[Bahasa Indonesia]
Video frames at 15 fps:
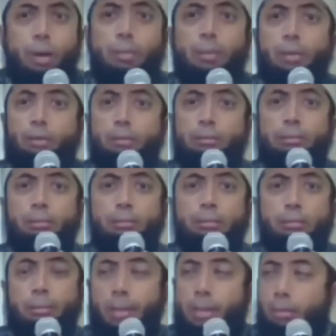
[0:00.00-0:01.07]
Coba minum.
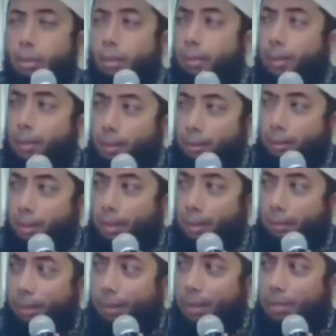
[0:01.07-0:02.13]
Berdoa kepada Allah
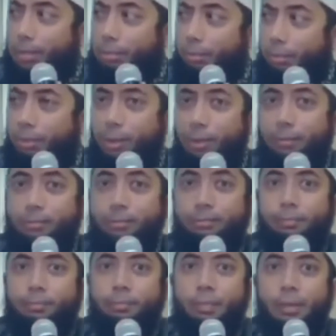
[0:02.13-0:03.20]
agar minta disembuhkan.
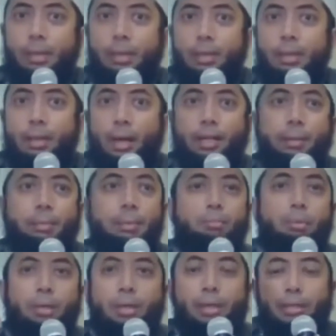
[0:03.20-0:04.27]
Kata
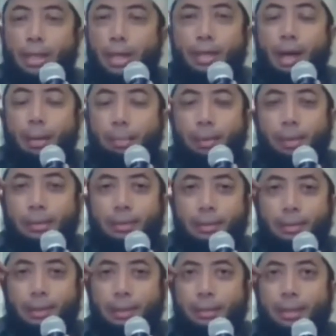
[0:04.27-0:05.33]
perempuan ini, saya nggak pernah
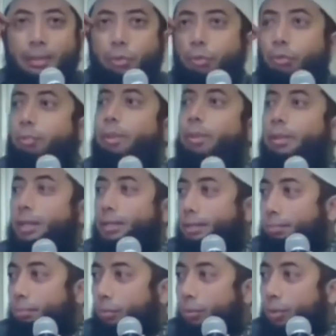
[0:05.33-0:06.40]
terlintas untuk minta
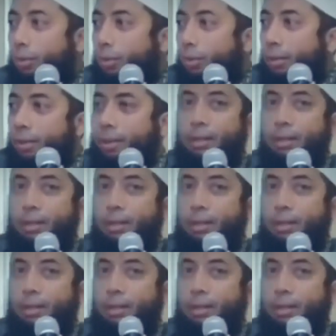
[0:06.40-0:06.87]
sembuh.